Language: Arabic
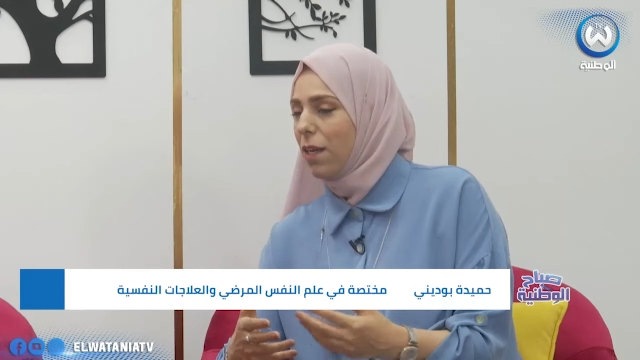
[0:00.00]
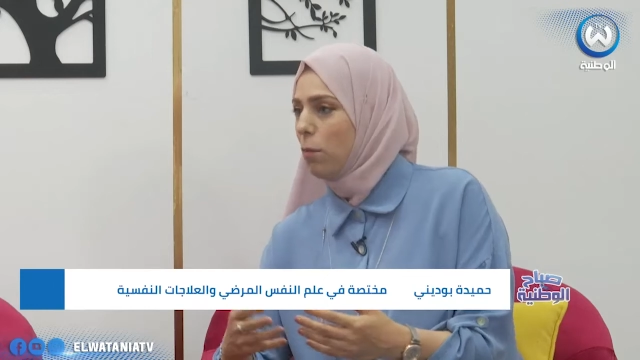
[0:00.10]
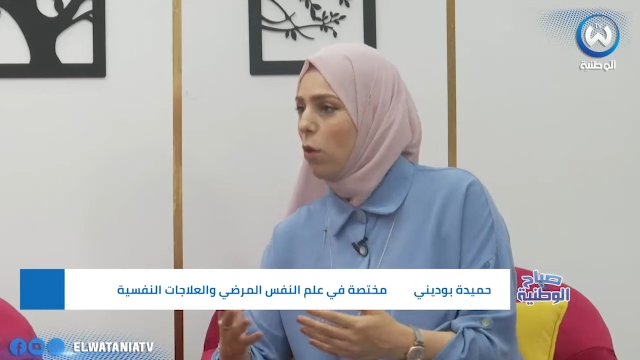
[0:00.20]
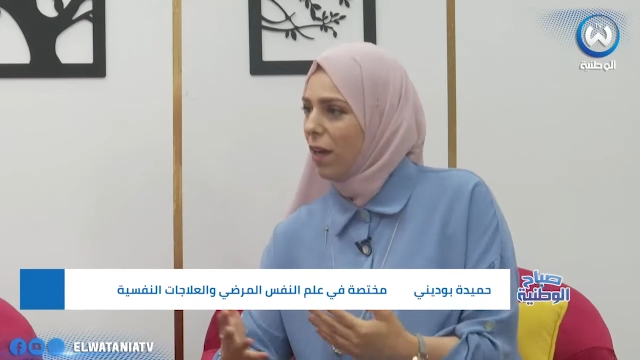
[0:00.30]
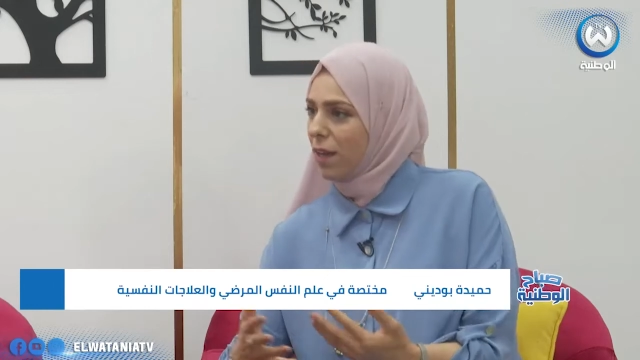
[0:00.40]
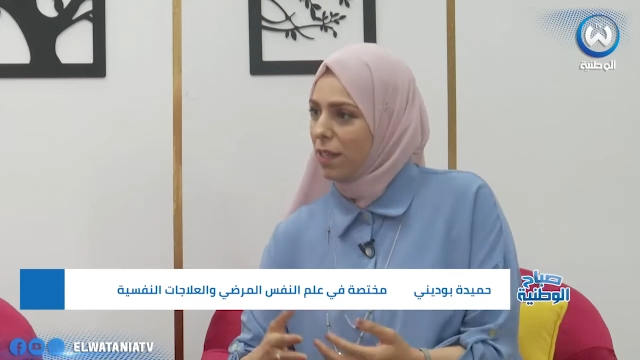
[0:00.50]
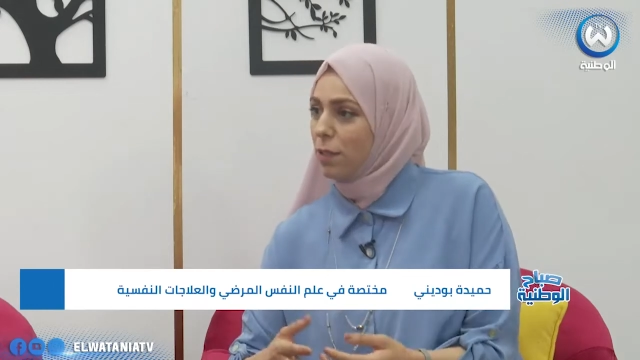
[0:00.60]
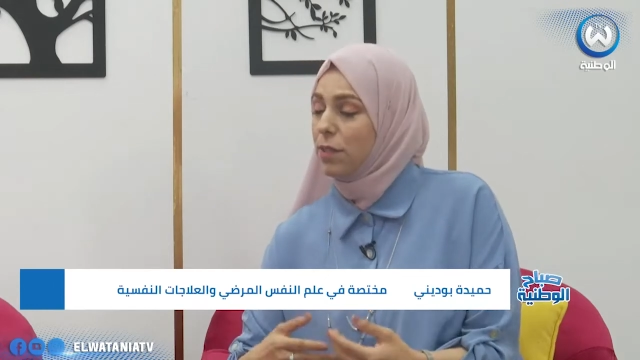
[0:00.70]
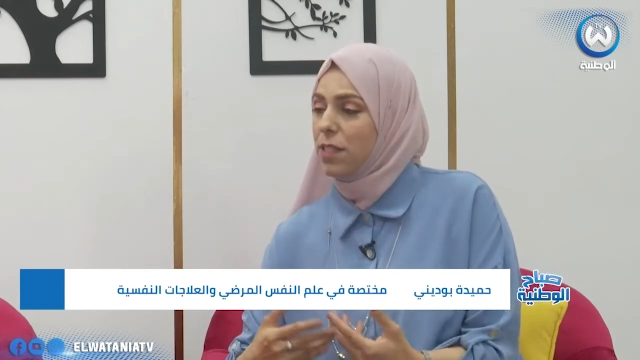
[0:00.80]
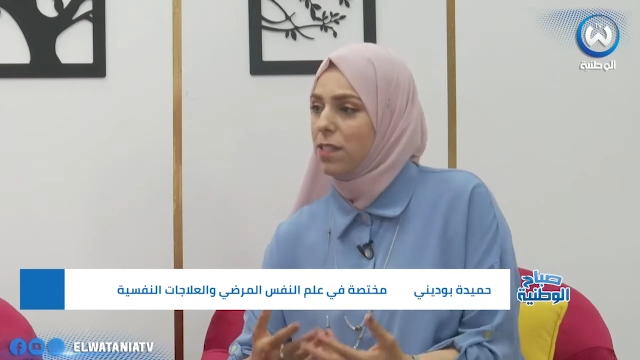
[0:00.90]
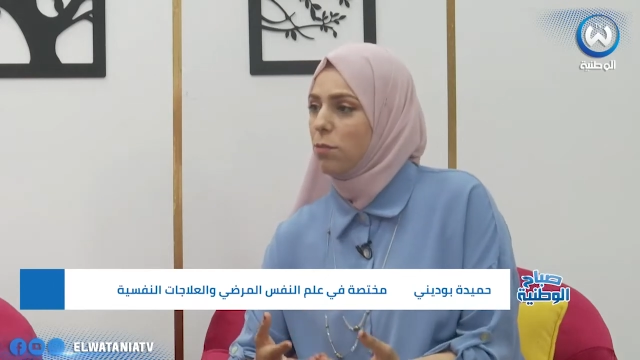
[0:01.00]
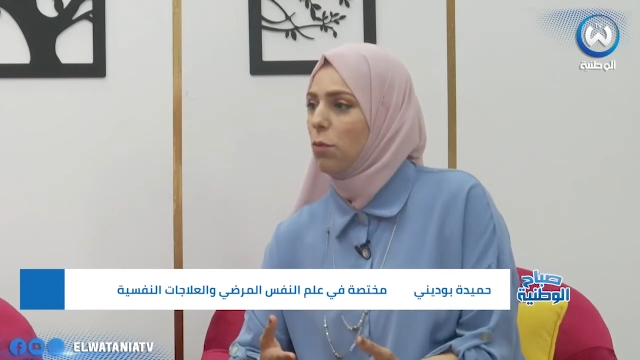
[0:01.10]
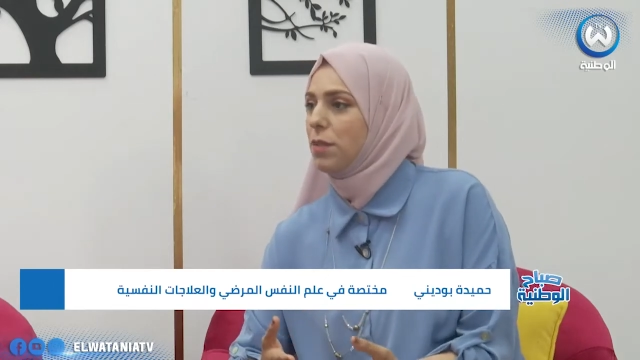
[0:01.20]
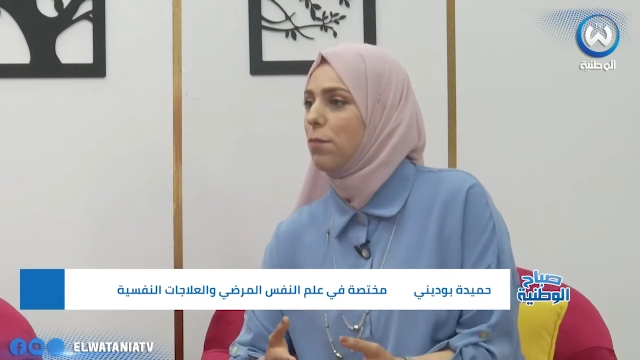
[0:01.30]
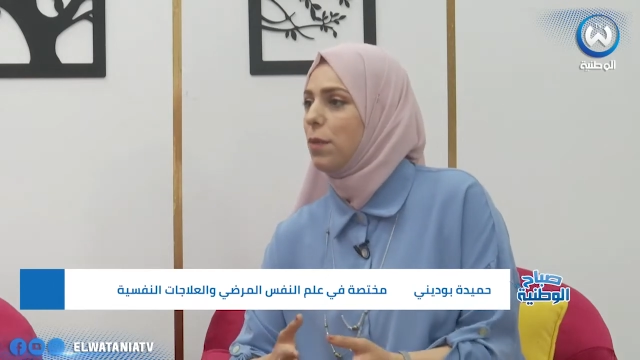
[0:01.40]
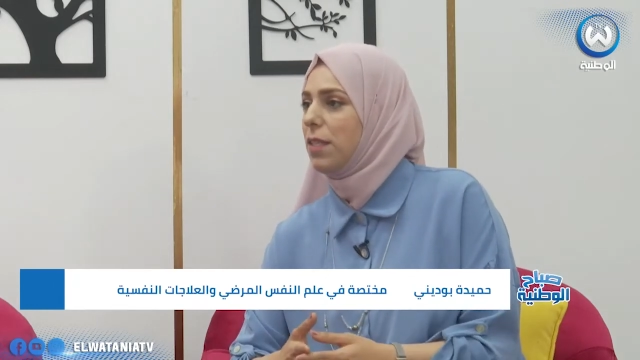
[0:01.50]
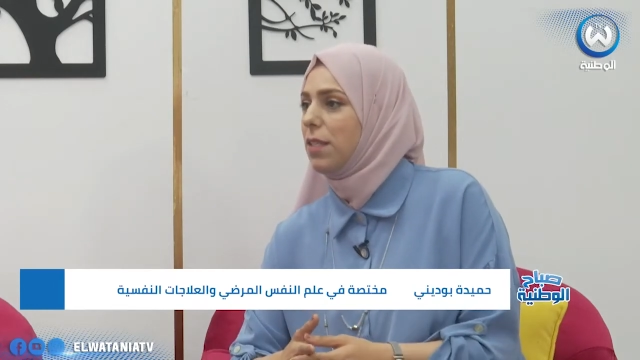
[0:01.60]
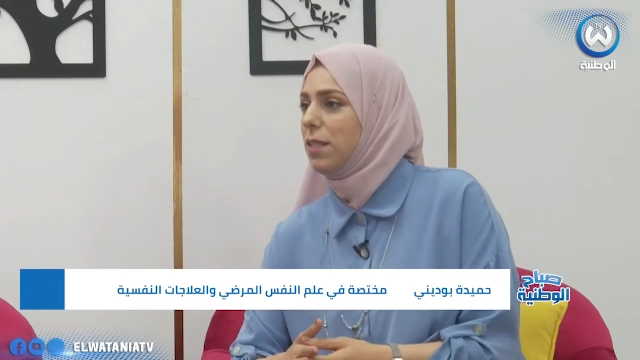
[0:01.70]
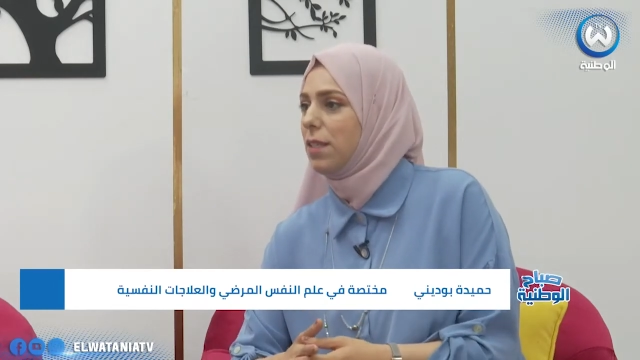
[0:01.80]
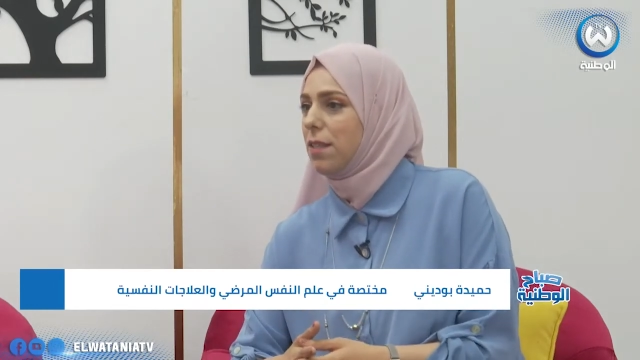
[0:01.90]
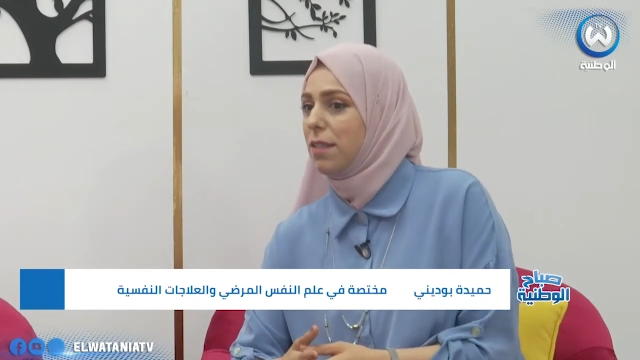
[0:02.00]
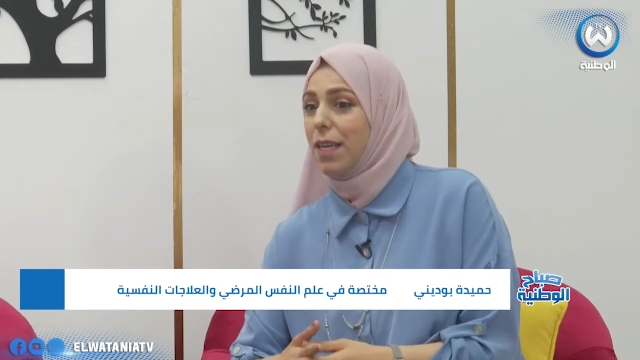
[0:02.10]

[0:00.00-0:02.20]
مؤخرا بدينا نسمع بزاف بلي